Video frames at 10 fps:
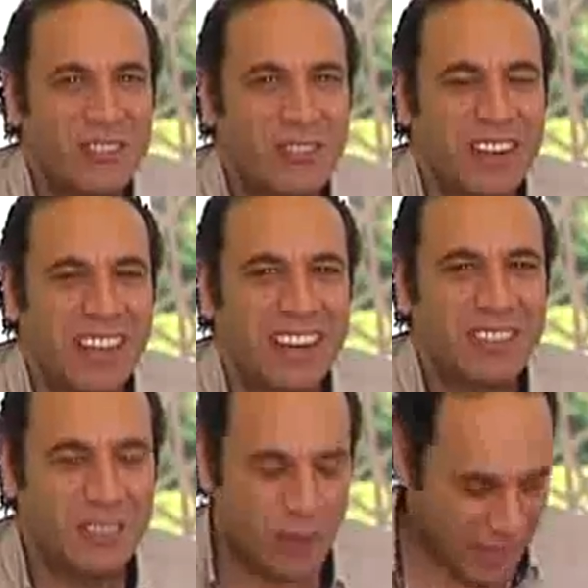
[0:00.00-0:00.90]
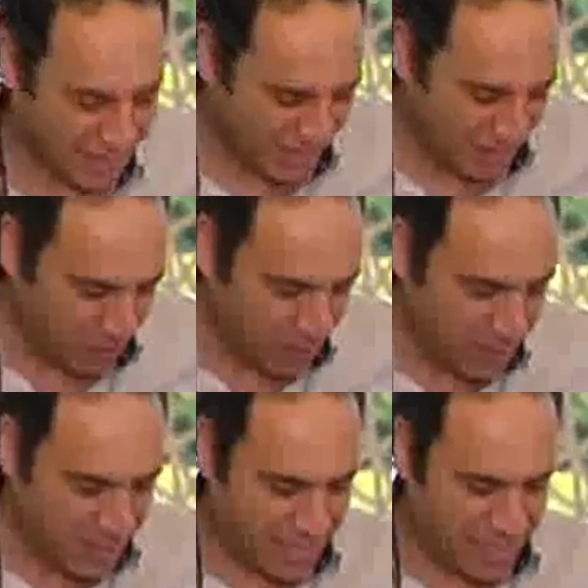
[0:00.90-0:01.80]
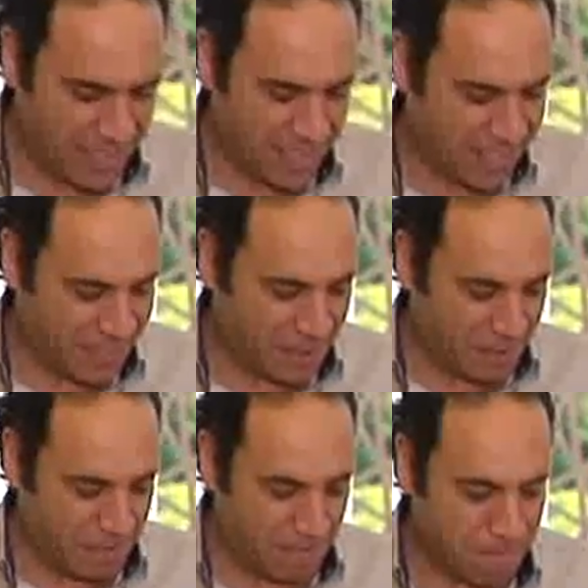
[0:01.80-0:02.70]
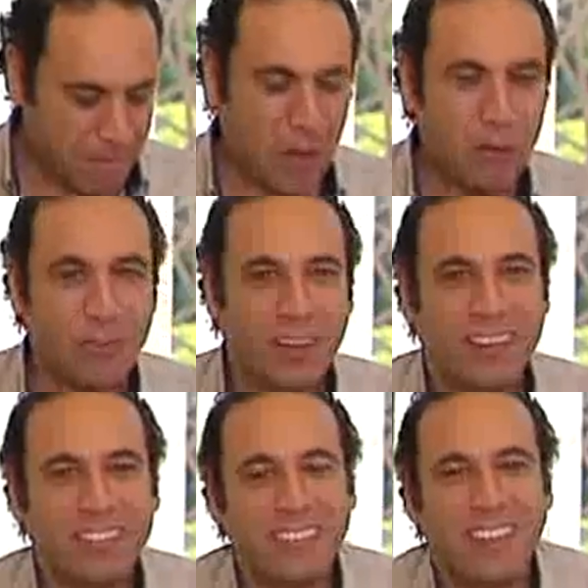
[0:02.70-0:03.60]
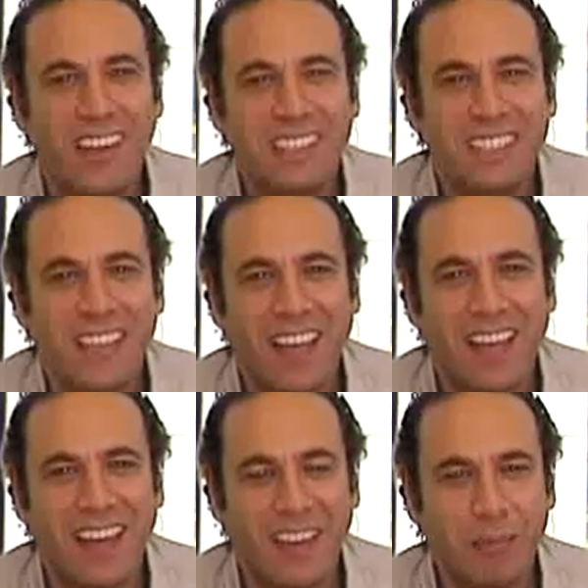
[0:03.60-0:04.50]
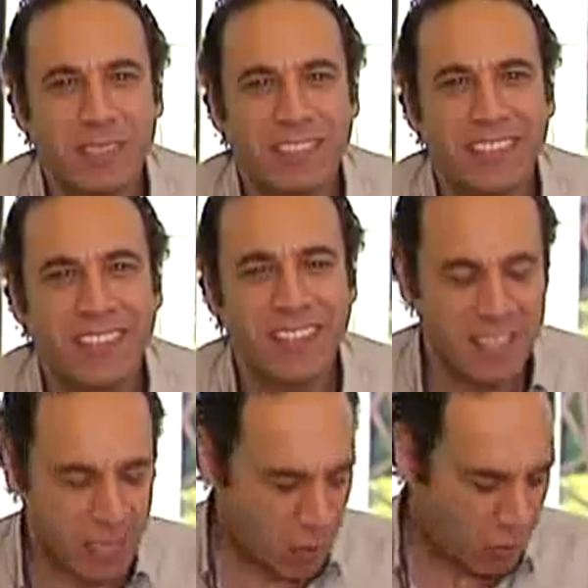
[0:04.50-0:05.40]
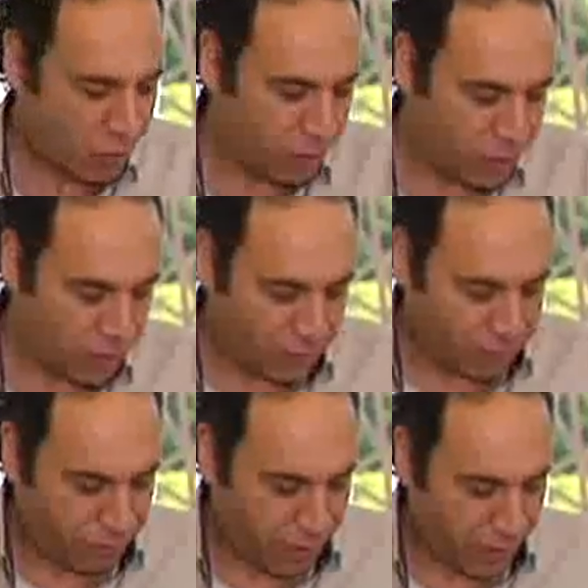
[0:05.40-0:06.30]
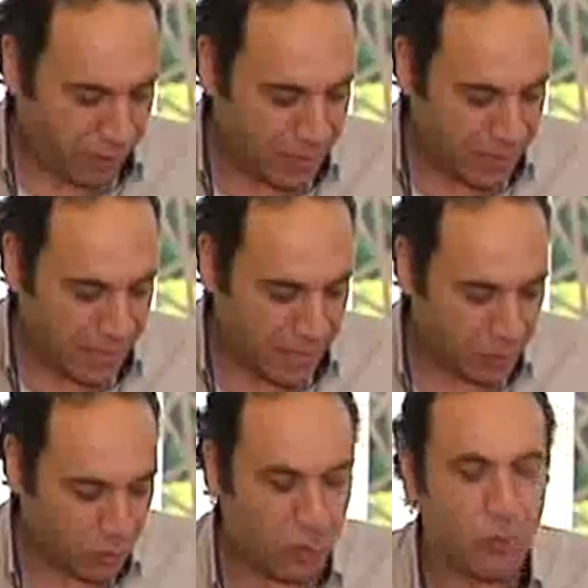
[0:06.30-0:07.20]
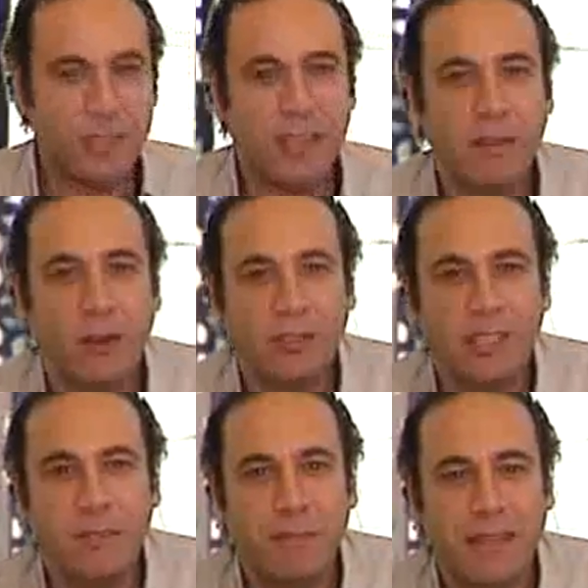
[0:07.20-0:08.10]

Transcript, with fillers: ورجعنا لكم دلوقتي واول آه، فقراتنا السياحه المصريه وبيشرفنا الخبير السياحي دكتور حسام